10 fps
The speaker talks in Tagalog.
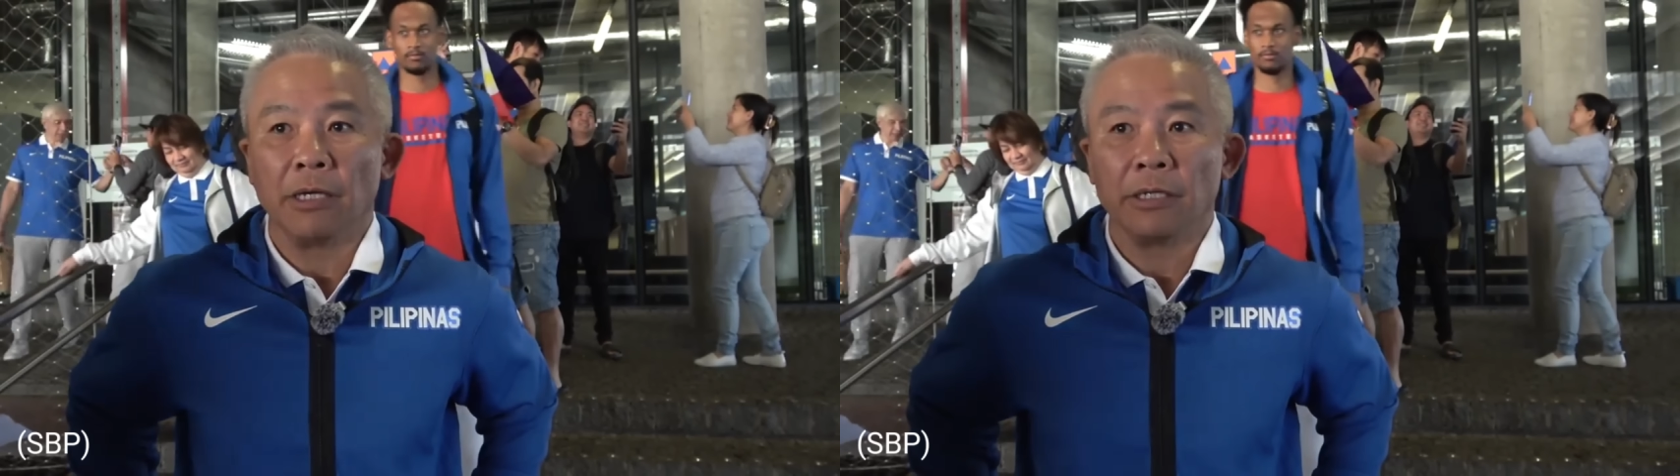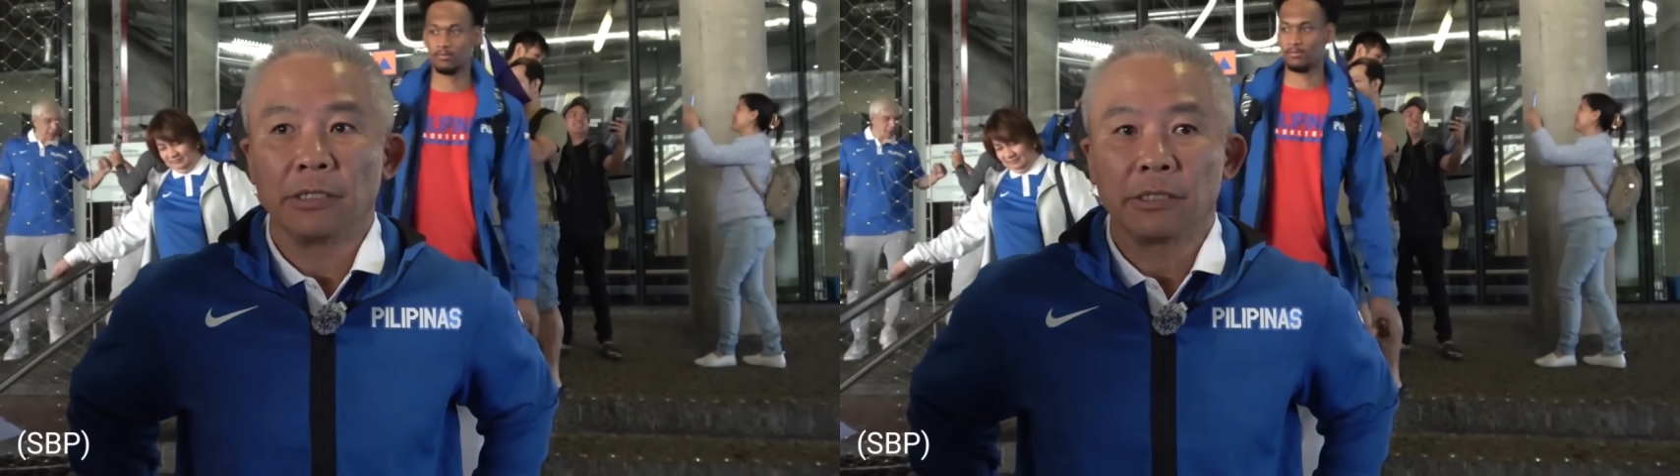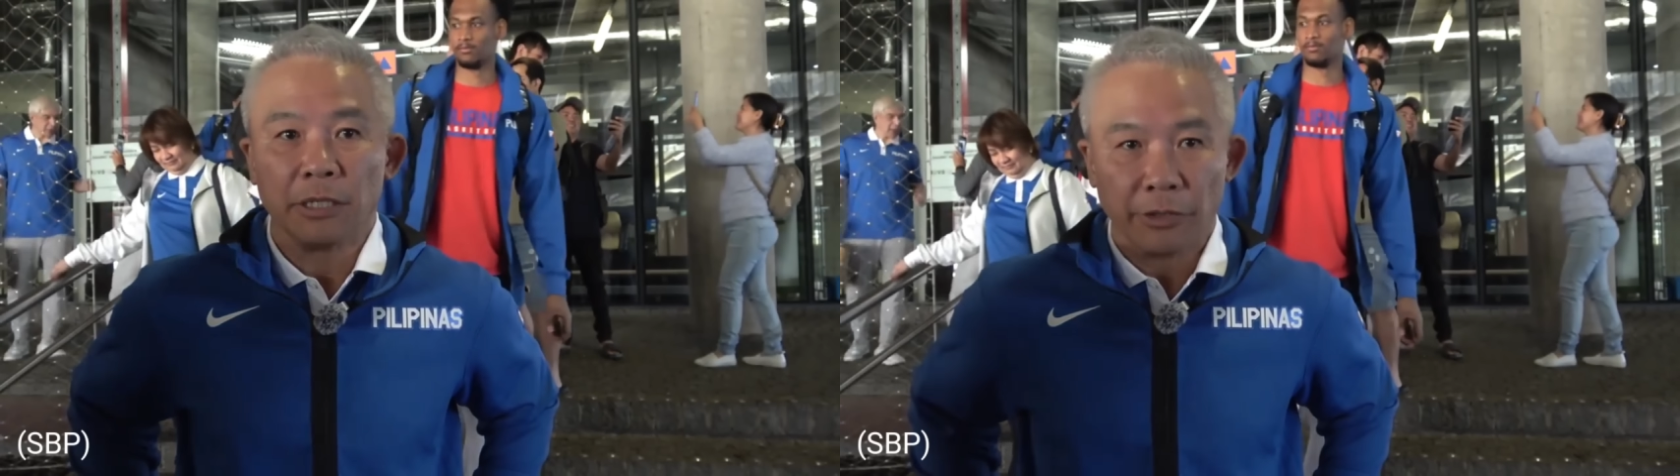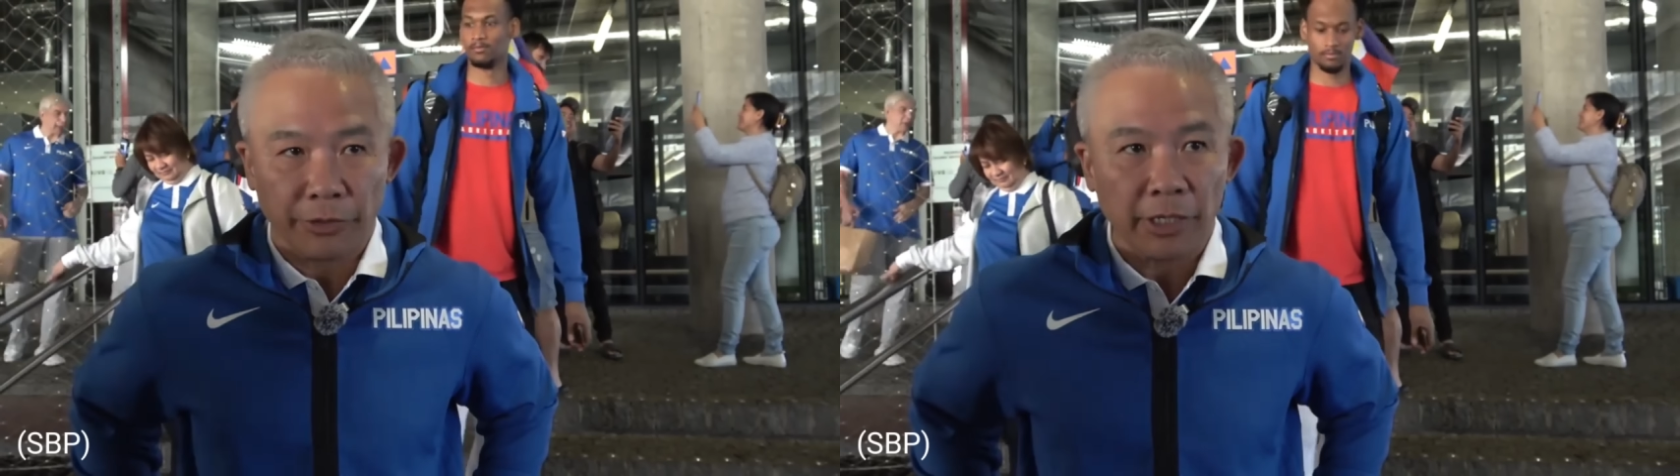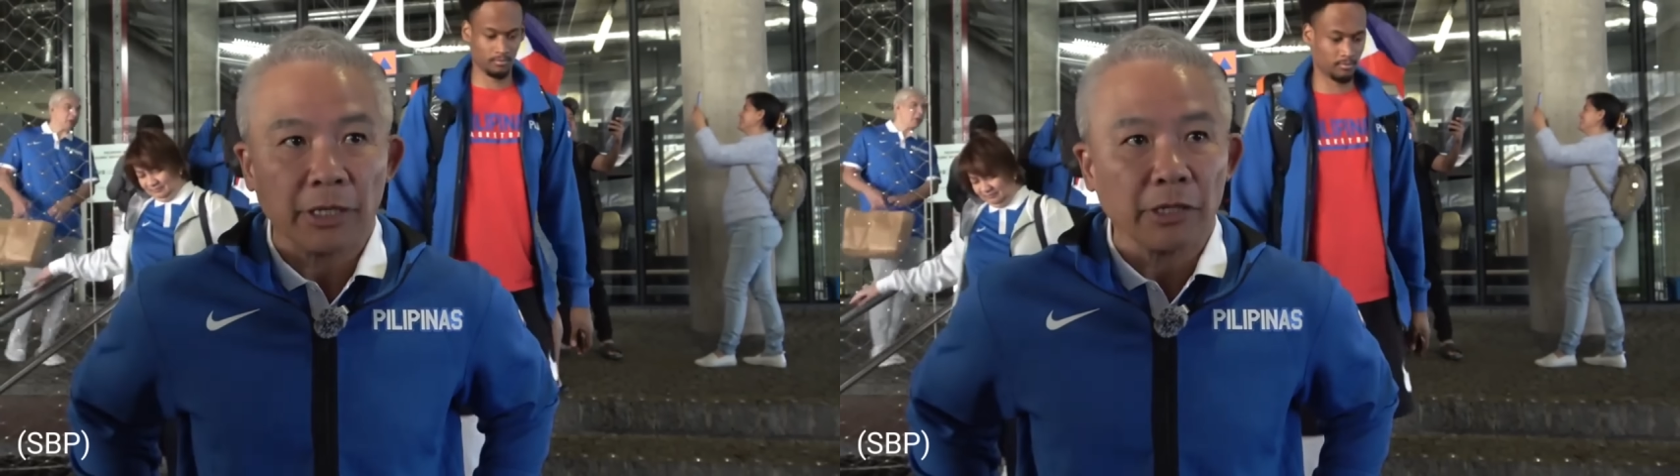I still
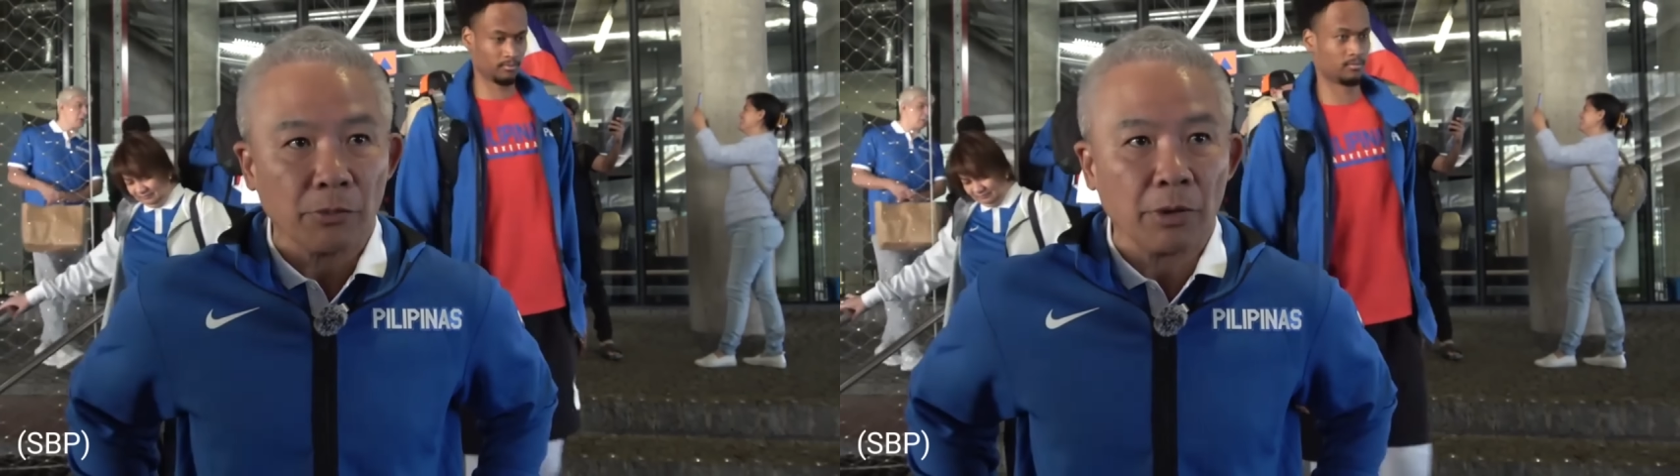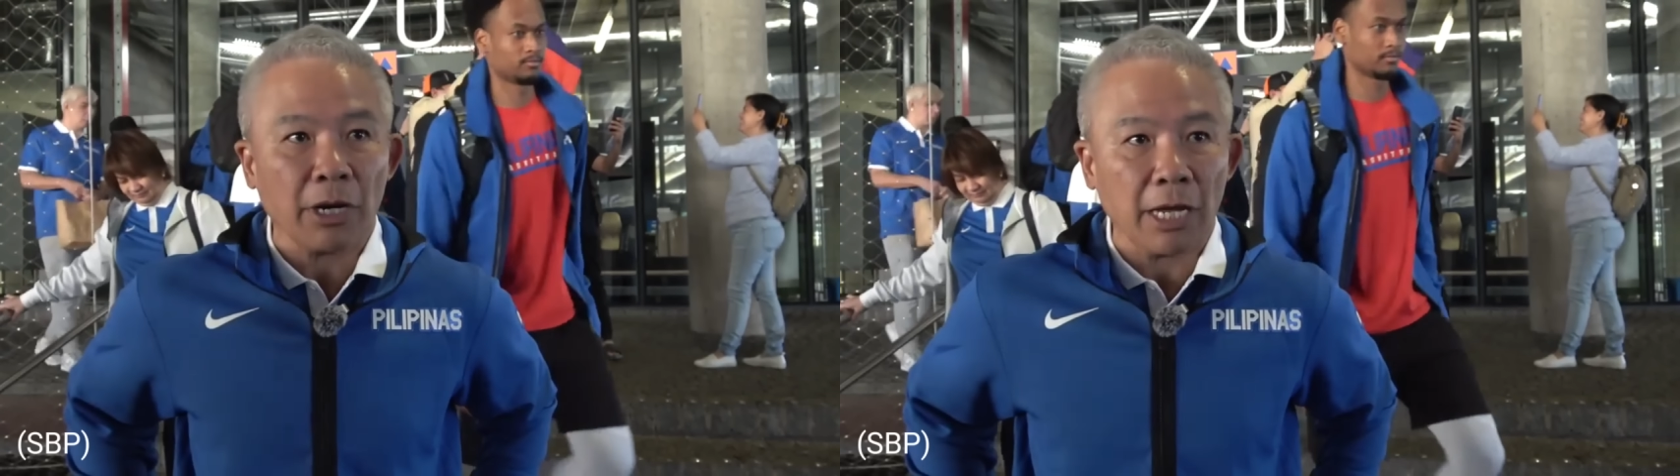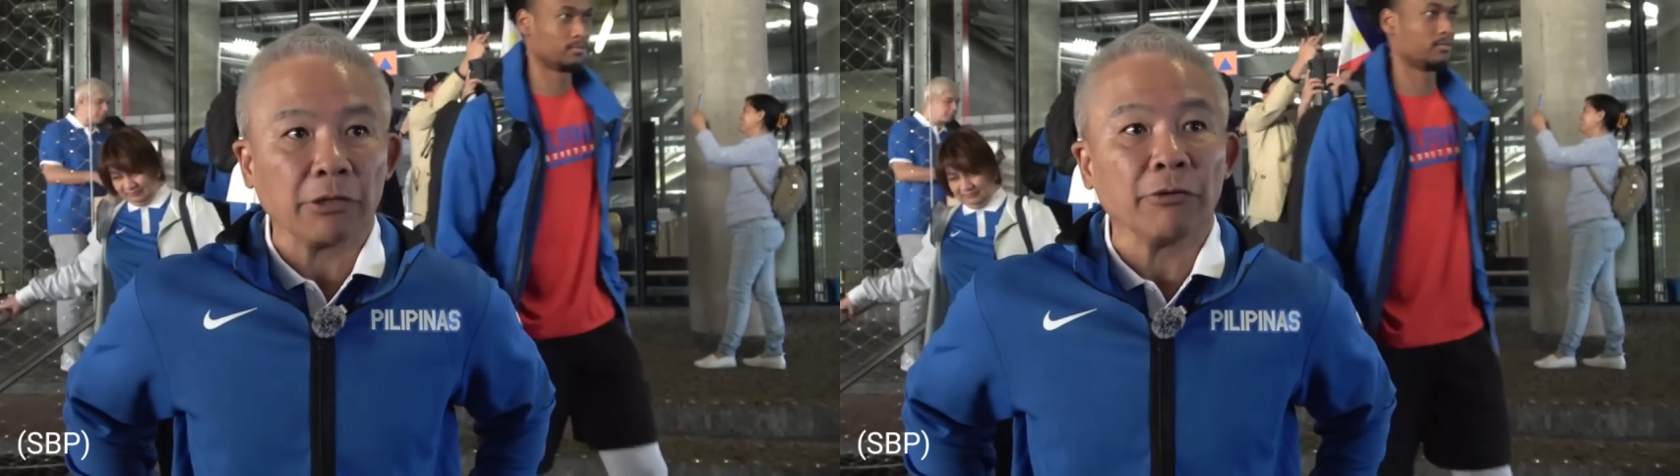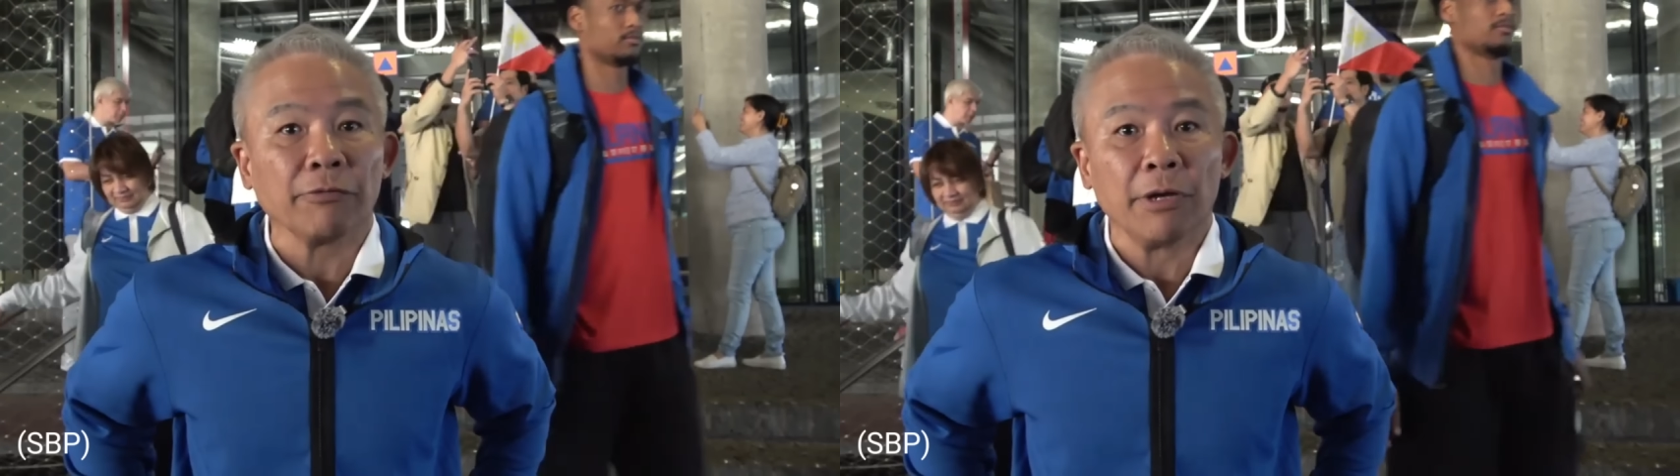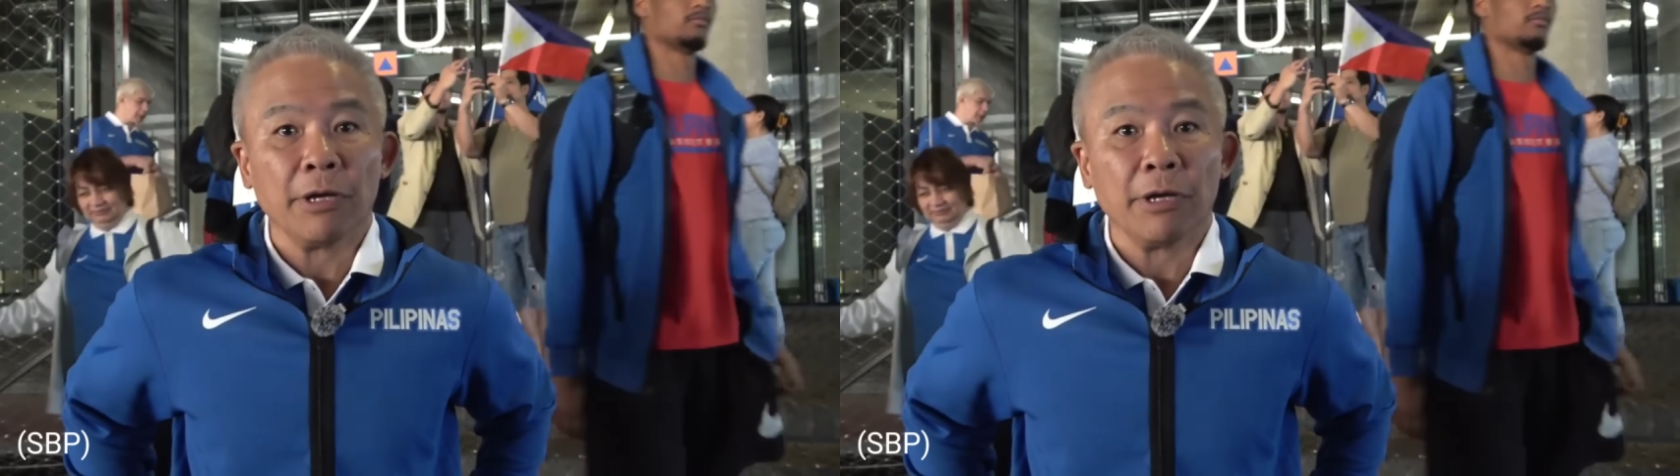think that there were a lot of